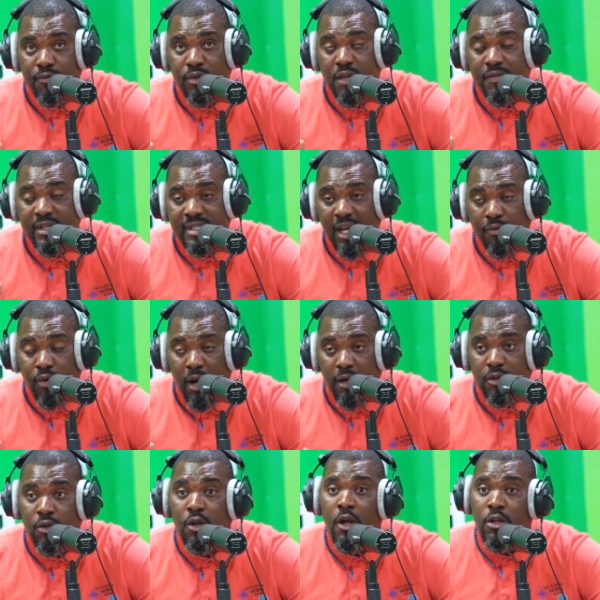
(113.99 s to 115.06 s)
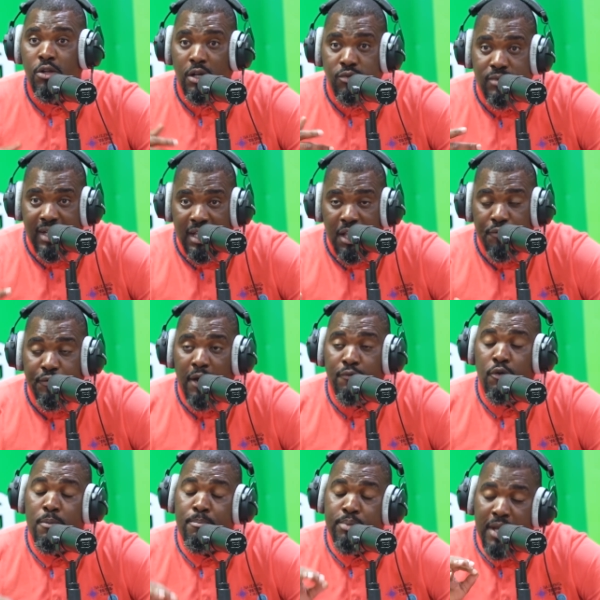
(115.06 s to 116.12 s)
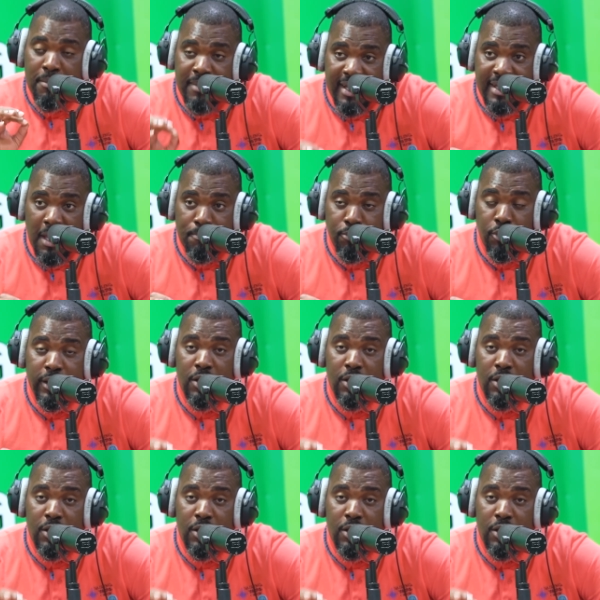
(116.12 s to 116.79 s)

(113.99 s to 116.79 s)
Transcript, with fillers: vous devez savoir que lorsque vous allez faire votre premier dépôt,